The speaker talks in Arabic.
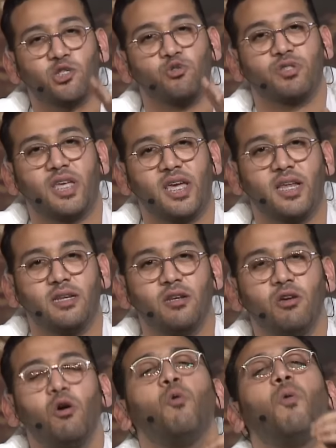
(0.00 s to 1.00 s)
السعوديين
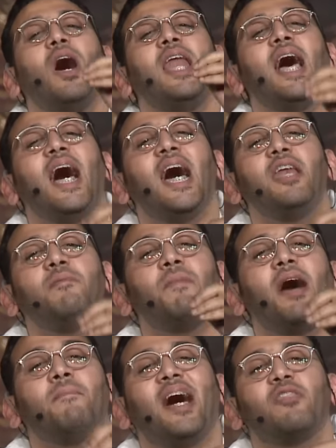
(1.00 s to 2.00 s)
والان
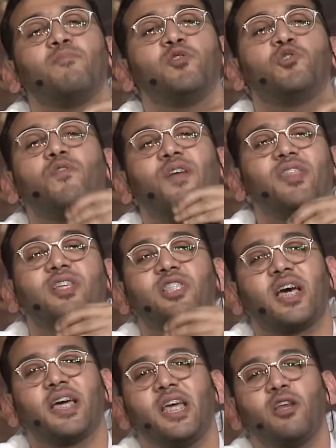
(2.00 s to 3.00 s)
مع بعض بنشوف هذا
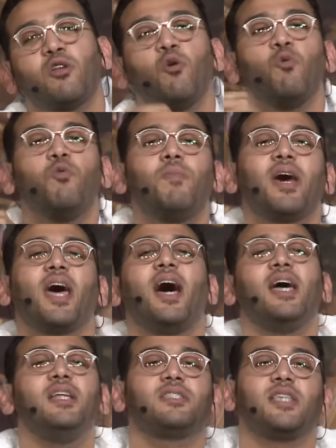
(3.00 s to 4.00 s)
التقرير
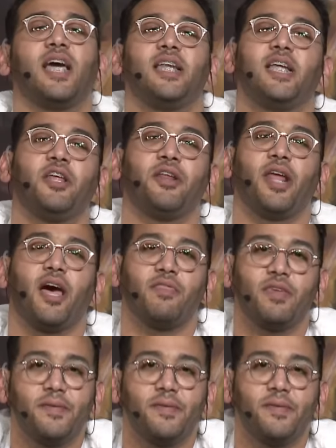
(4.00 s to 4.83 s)
ومراحل التحليل الرياضي